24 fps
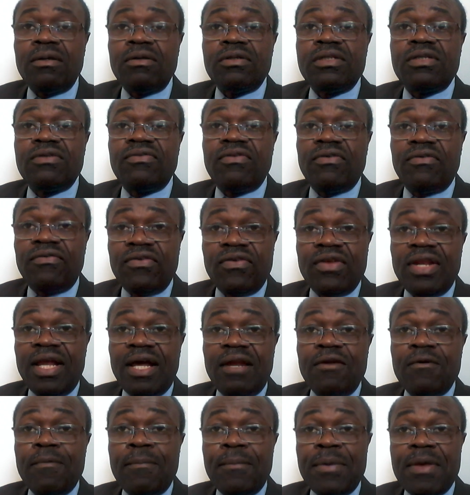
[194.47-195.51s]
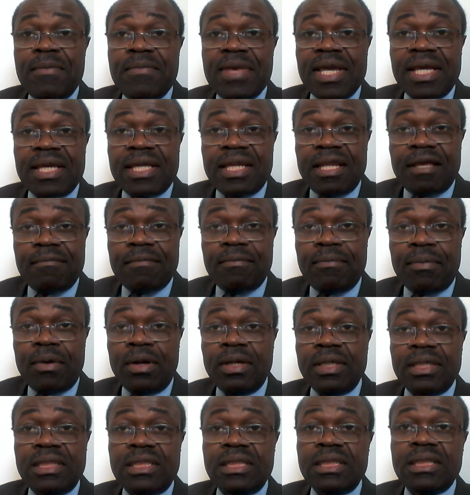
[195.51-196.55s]
Ce fut là le premier crime
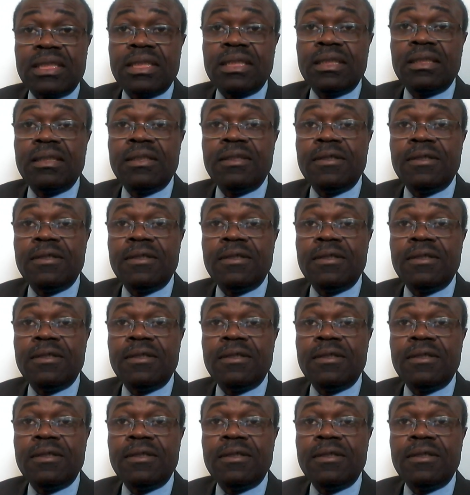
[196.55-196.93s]
politique